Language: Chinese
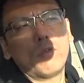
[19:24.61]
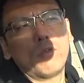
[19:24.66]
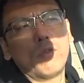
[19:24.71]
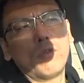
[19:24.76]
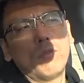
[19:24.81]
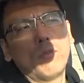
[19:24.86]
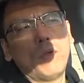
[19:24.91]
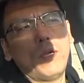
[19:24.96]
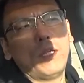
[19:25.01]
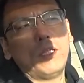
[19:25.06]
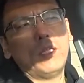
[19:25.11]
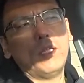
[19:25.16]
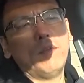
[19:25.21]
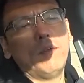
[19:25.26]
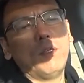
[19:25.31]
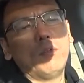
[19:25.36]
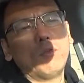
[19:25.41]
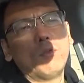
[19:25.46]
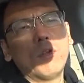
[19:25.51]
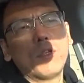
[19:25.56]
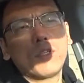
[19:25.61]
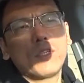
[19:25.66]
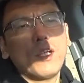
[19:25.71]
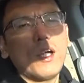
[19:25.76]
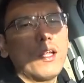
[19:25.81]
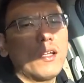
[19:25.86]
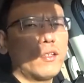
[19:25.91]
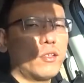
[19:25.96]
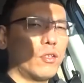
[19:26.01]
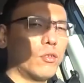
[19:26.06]
去把野外路况
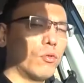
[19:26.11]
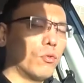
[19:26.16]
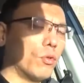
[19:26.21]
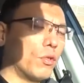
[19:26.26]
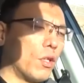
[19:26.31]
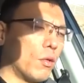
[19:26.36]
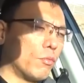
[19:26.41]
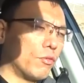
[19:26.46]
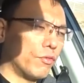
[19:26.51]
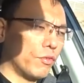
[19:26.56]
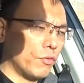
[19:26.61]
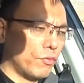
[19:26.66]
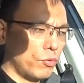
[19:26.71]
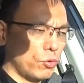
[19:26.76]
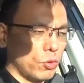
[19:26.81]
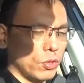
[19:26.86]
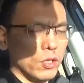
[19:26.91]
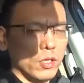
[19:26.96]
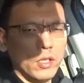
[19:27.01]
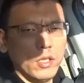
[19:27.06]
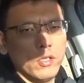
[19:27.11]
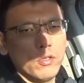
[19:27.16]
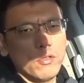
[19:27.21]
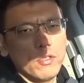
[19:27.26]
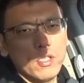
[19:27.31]
下的这种轮胎部分的附着能力去